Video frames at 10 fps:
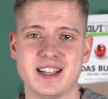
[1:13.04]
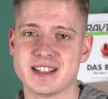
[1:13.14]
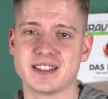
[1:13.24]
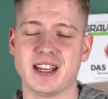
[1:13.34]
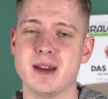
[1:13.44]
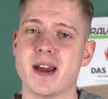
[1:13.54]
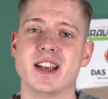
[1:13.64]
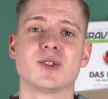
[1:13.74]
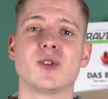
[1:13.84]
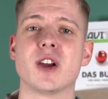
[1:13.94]
dieses Thema
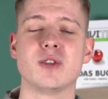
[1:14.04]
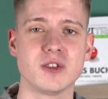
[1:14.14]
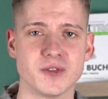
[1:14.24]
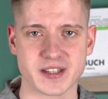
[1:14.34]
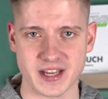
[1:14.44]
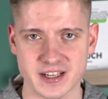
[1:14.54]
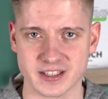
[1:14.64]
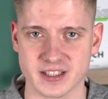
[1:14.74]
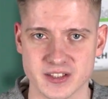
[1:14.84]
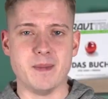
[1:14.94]
ist oder irgendwas
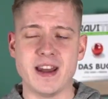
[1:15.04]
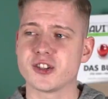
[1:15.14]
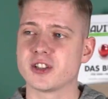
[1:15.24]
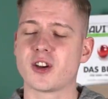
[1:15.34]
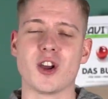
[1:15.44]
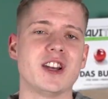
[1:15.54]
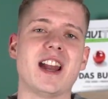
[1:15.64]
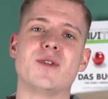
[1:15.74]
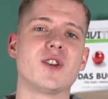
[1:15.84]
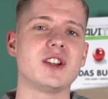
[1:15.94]
anderes. Menschen können
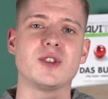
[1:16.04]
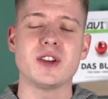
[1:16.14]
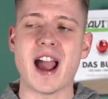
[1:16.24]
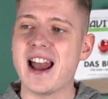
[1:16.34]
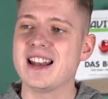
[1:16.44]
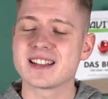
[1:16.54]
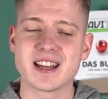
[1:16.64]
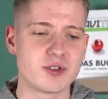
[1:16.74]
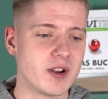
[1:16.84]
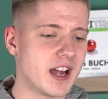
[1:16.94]
halt wirklich durch alles
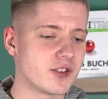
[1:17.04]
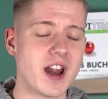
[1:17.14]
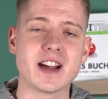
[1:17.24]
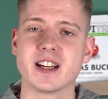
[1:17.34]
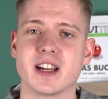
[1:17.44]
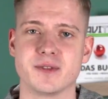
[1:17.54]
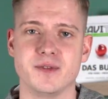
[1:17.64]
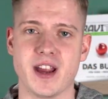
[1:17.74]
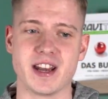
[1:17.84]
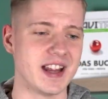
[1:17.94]
getriggert und
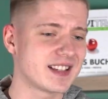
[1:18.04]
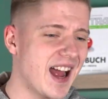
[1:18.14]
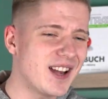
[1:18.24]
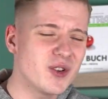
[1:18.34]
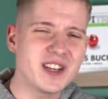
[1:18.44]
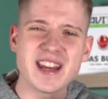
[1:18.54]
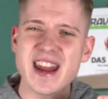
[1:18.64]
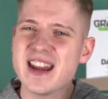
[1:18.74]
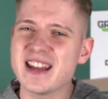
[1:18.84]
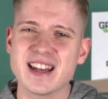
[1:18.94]
angegriffen werden. Es kann durch
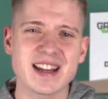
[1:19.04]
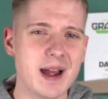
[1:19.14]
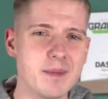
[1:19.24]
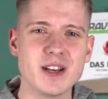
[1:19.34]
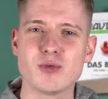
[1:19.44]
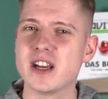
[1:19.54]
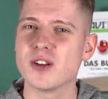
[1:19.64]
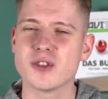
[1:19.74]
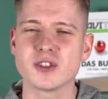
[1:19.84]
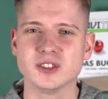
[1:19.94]
jeden Gammeltweet
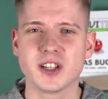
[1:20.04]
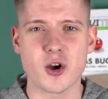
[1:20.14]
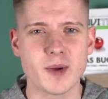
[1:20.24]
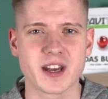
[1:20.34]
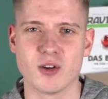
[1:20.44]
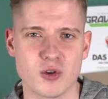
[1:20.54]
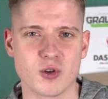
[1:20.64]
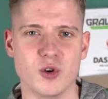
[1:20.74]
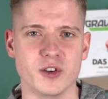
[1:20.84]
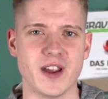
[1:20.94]
irgendein Traumata
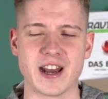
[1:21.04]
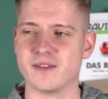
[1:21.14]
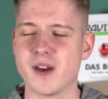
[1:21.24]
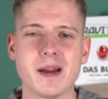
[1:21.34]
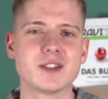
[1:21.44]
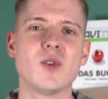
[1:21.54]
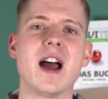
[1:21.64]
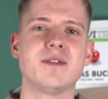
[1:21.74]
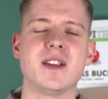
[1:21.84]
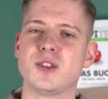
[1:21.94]
hochgeholt werden. Wenn man so
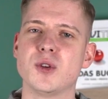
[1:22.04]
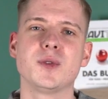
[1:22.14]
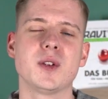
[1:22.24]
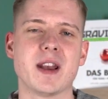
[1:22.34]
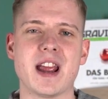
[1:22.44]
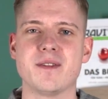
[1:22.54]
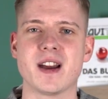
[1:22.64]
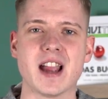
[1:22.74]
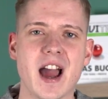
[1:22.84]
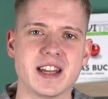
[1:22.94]
anfängt, dürfte man
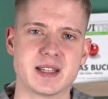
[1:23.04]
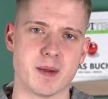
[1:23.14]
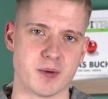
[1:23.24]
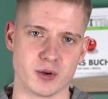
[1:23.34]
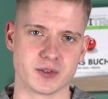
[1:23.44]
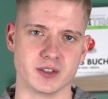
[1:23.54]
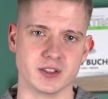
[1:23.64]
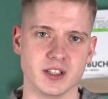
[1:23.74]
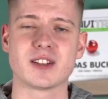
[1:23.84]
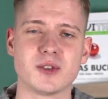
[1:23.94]
einfach gar nichts mehr
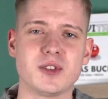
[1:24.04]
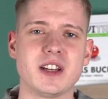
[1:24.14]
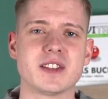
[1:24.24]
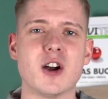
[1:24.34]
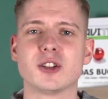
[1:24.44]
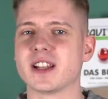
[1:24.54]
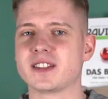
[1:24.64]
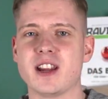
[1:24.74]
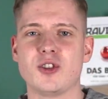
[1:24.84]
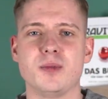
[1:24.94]
posten. Das Lustige ist auch,
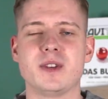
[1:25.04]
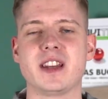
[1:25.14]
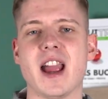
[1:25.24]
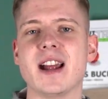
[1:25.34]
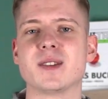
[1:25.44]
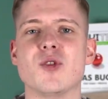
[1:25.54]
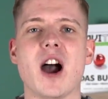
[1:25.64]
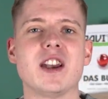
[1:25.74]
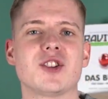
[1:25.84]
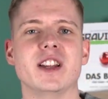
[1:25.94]
dass der Typ sich ja als
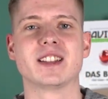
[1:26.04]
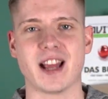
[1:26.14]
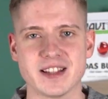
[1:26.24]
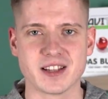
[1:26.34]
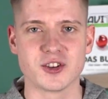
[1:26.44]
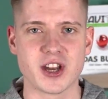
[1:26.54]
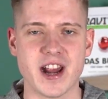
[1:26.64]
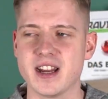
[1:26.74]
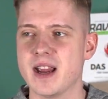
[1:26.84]
moralische Instanz hinstellt,